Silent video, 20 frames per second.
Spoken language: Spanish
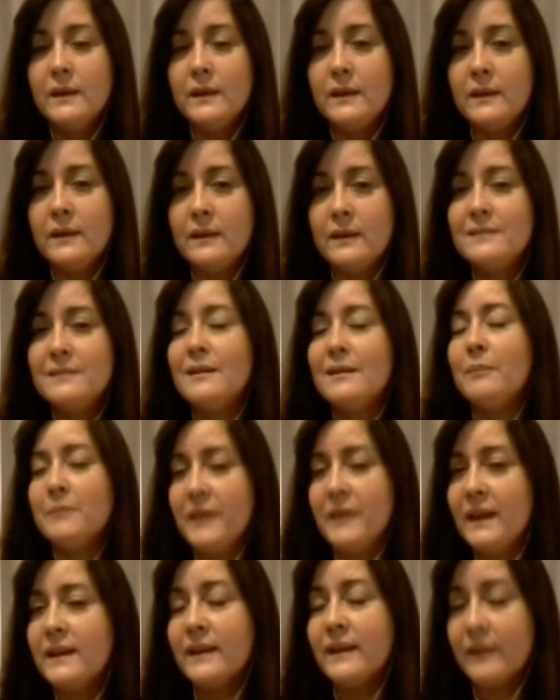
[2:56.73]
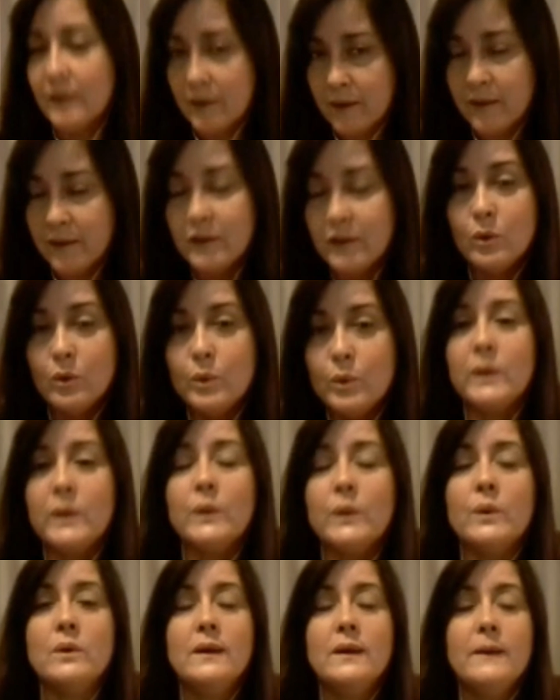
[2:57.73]
eh, también quedarán
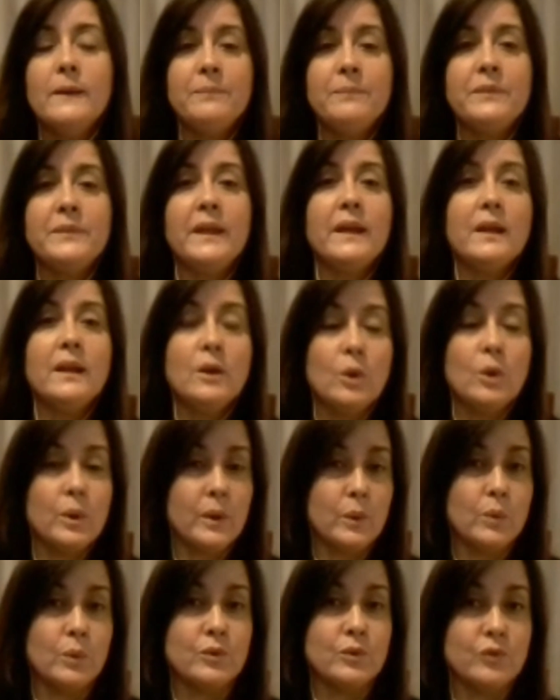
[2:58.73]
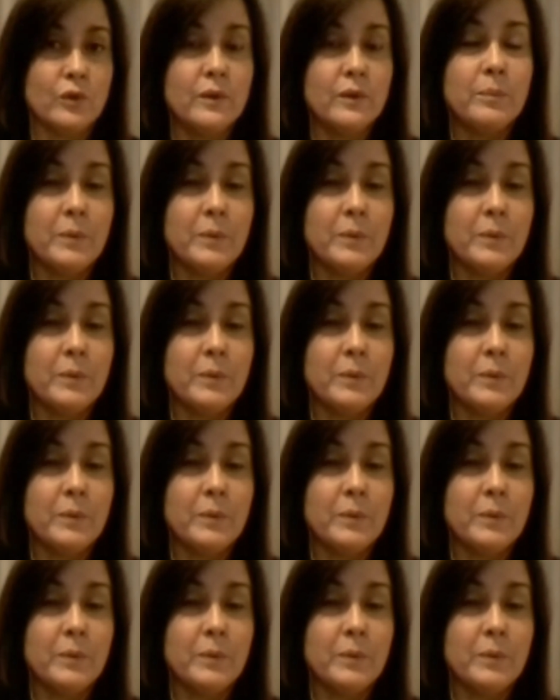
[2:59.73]
excluidos de los recursos de